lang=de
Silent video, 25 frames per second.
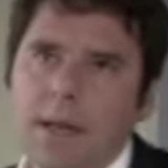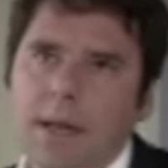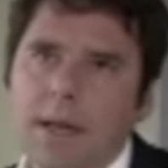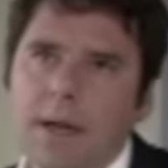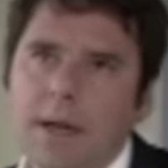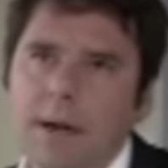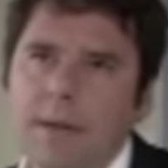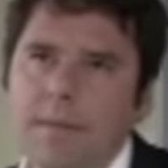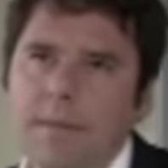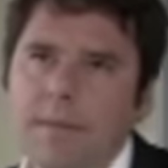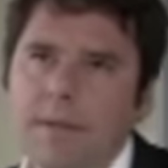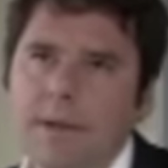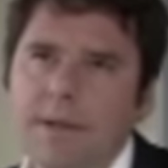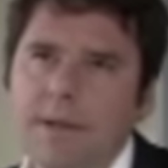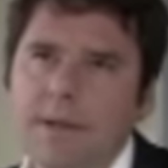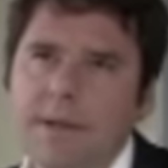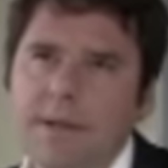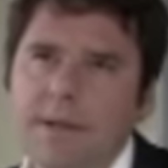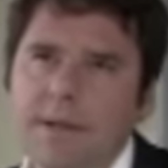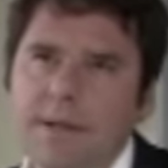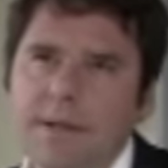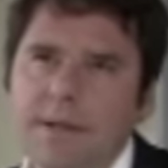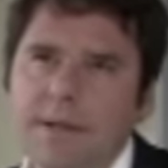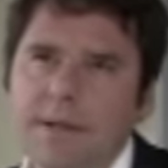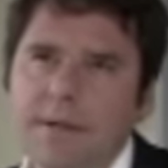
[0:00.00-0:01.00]
ähm,
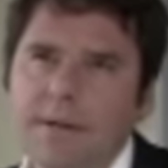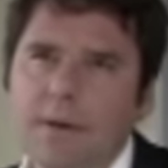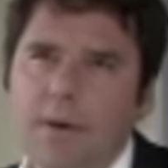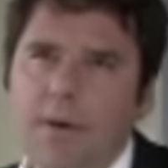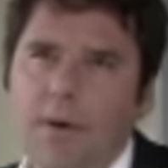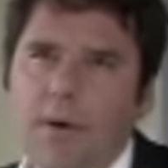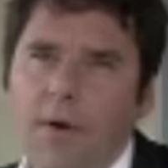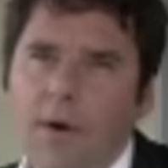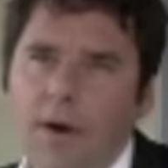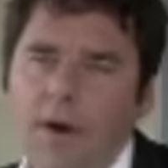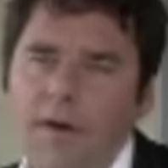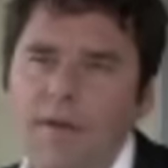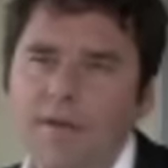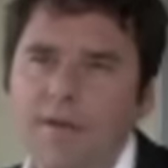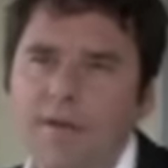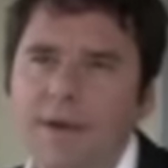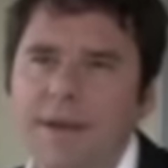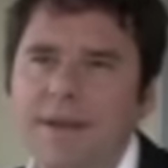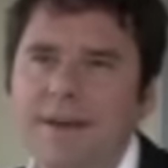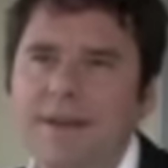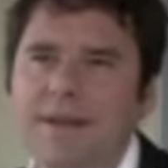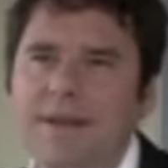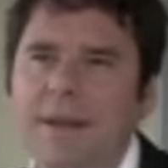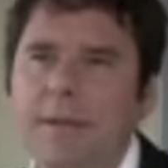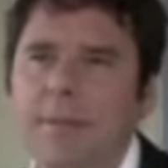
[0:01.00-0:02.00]
sind
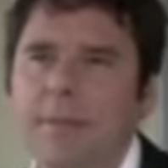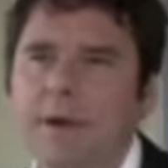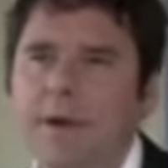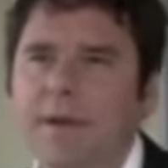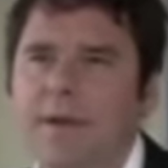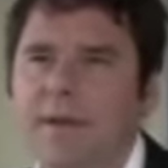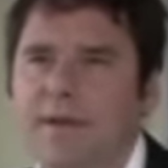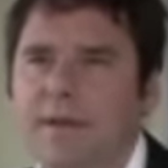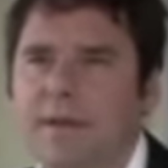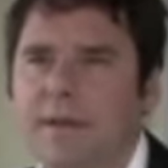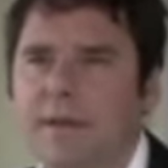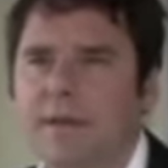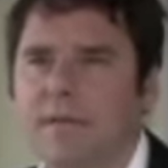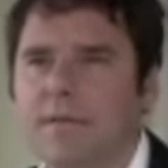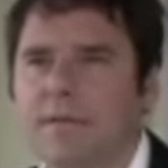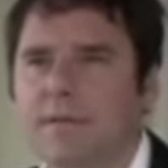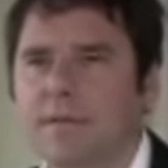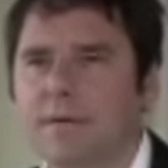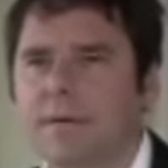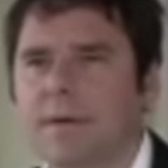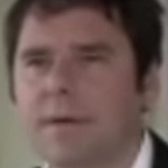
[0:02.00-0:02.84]
häufig depressiv